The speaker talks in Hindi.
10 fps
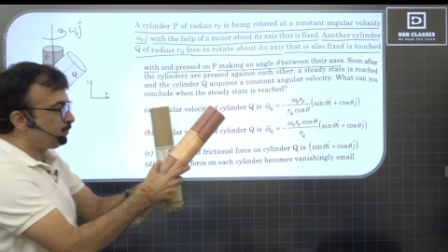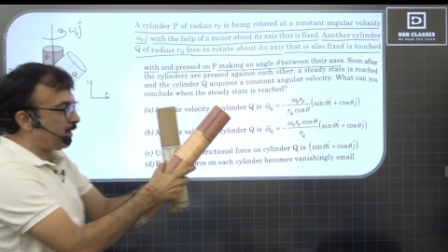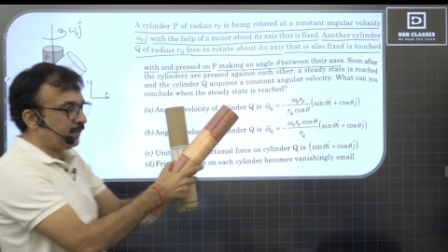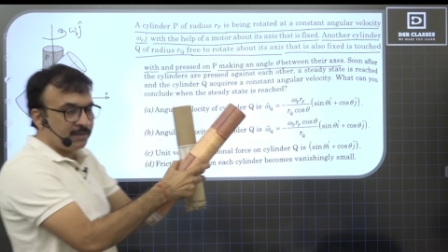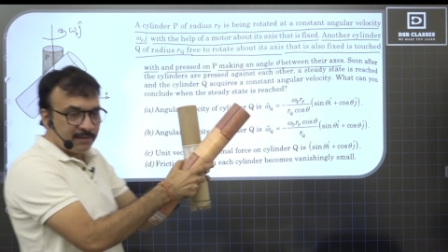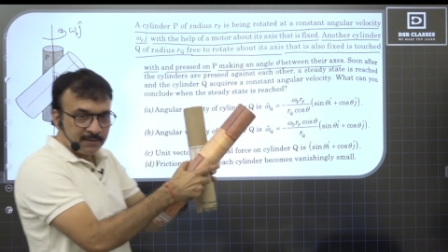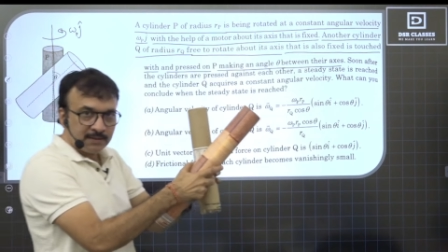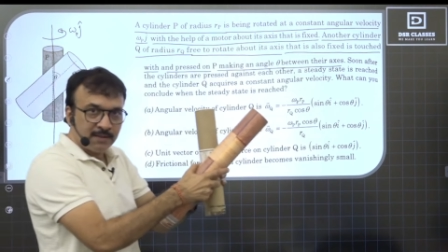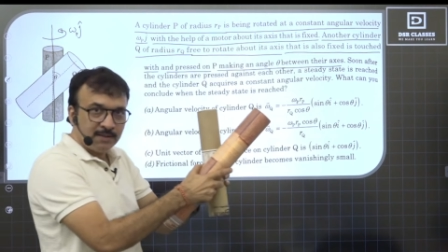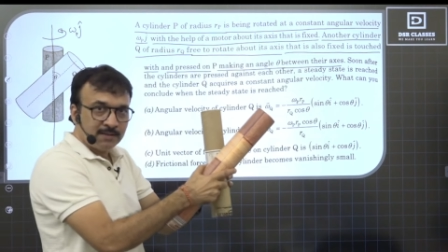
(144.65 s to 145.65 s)
में एंगल
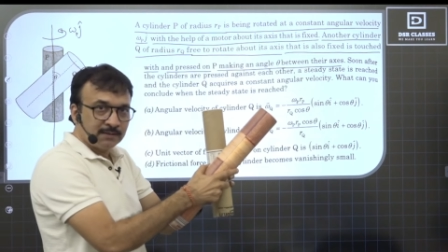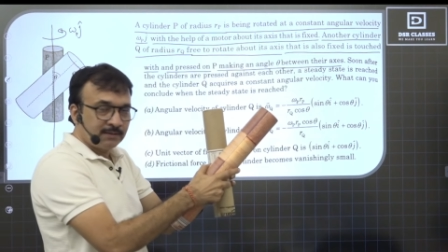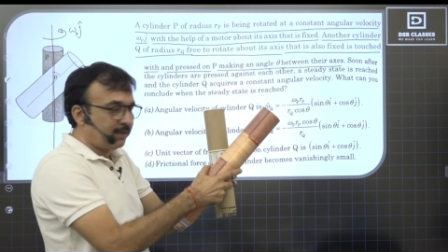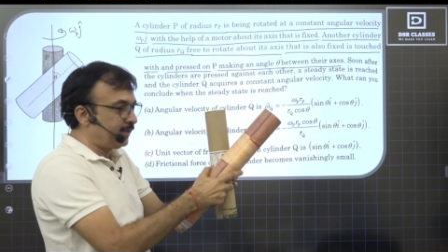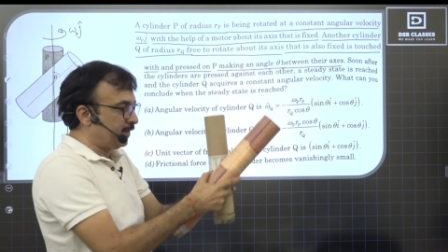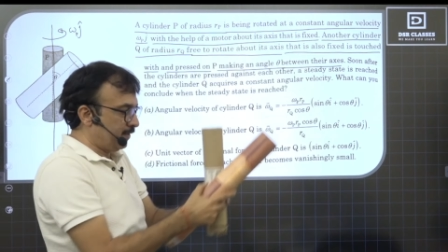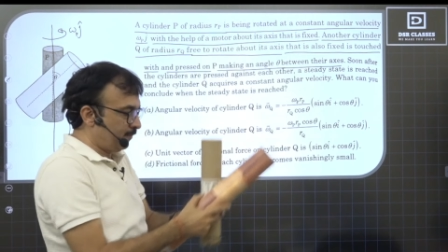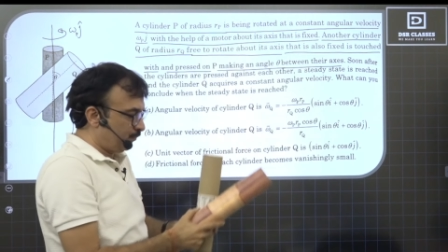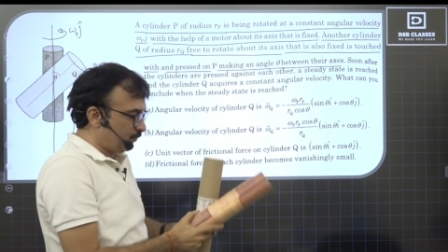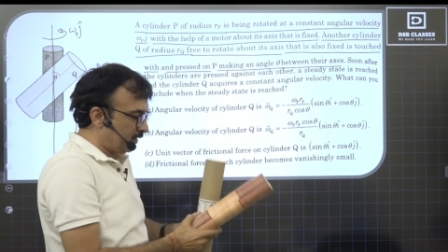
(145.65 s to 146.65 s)
कितना है थीटा है
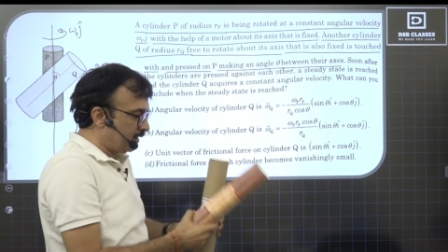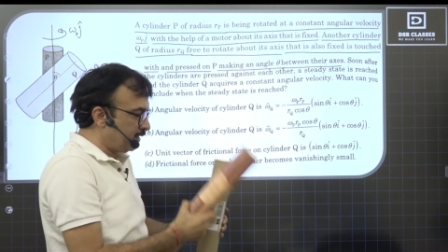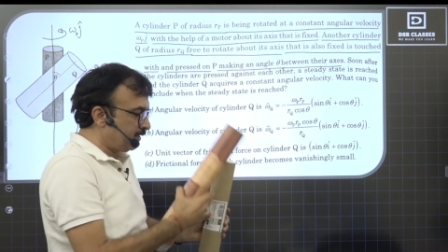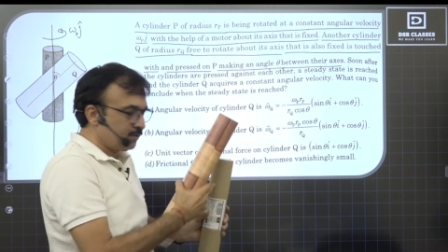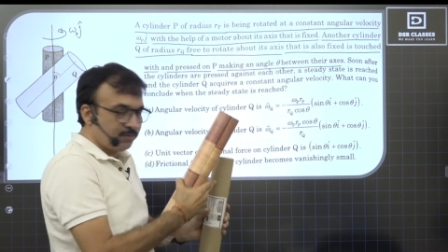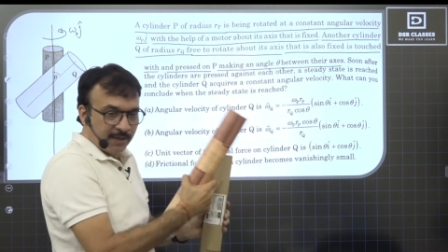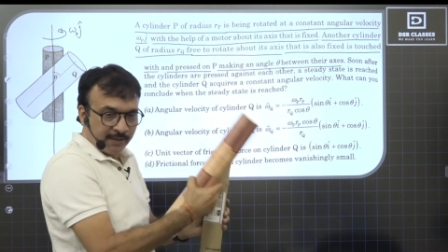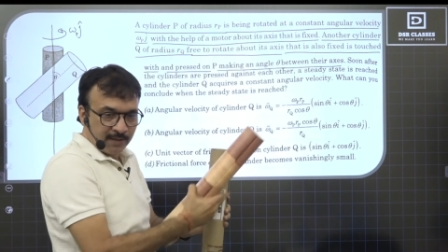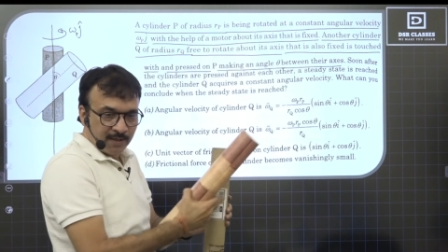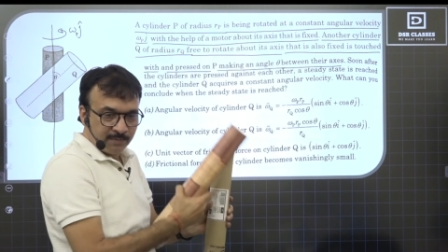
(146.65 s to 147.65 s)
यानी कि जो
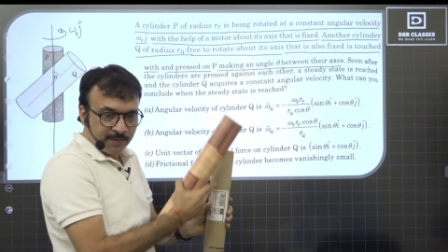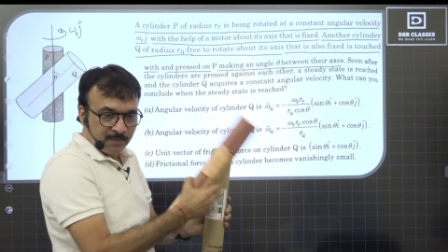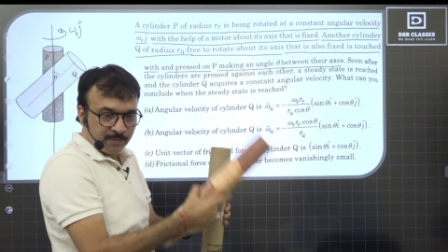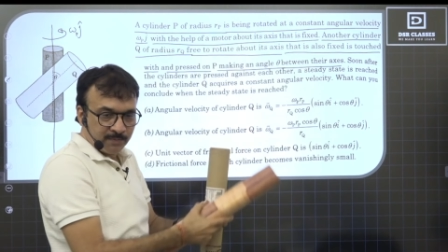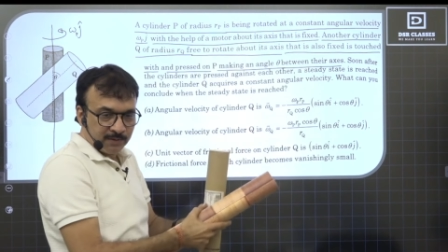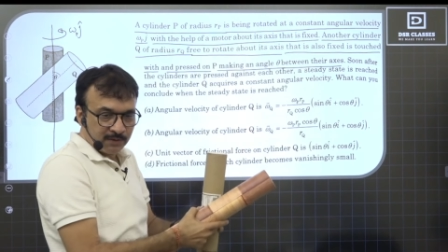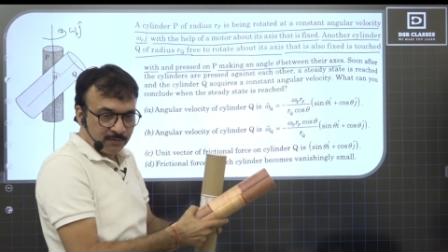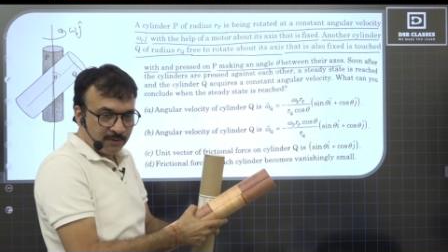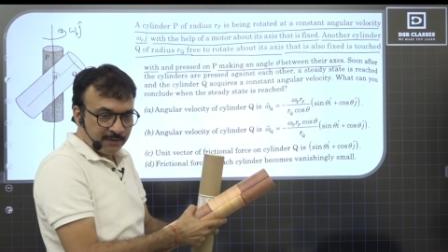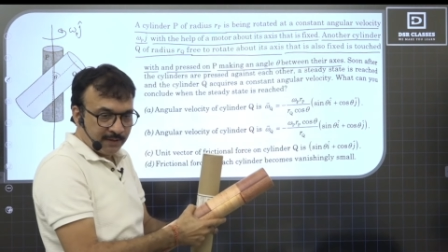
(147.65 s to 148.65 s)
एंगल आप यहाँ पर बनता
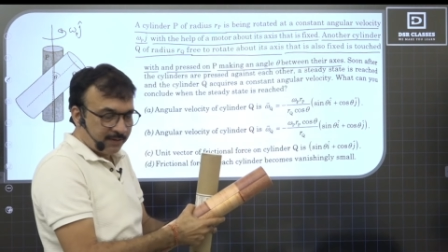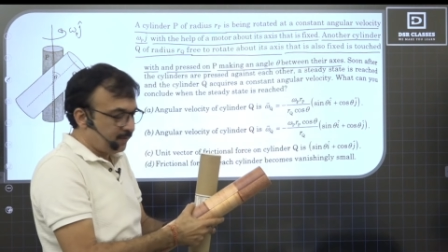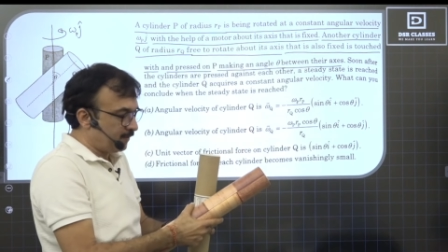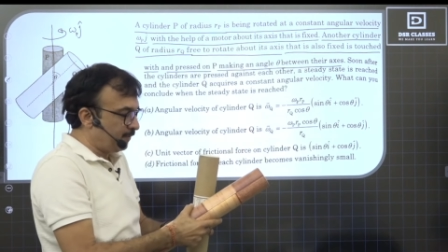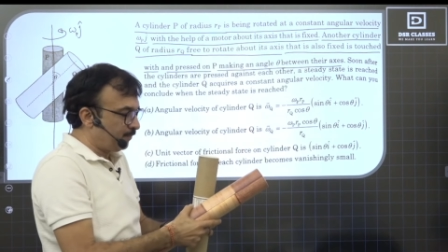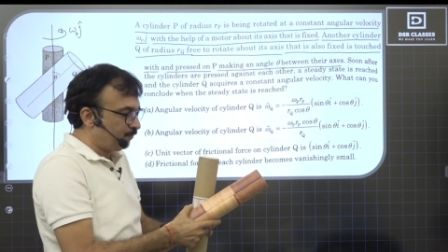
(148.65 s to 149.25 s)
हुआ देख रहे हैं